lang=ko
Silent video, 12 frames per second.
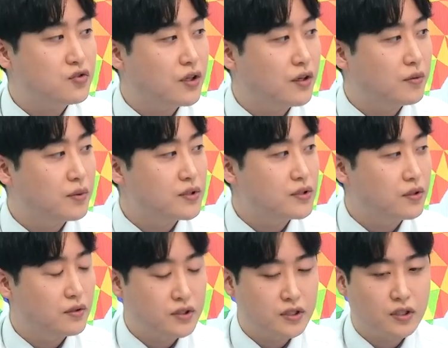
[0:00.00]
주네요 네,
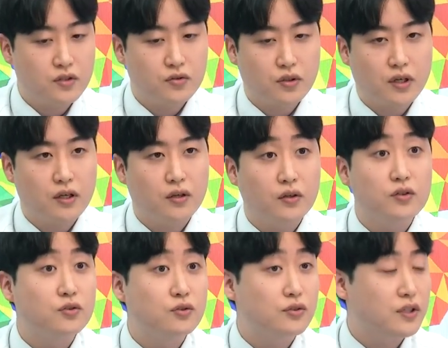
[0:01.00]
벌써 지난 주에 연휴
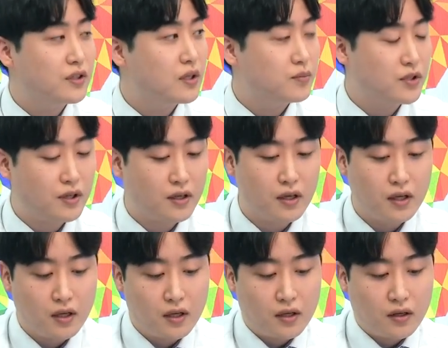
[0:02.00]
이 연휴이기 네. 때문에 네.
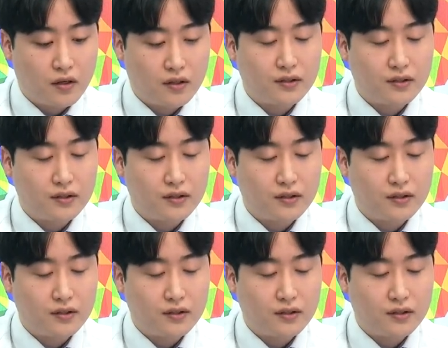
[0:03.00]
어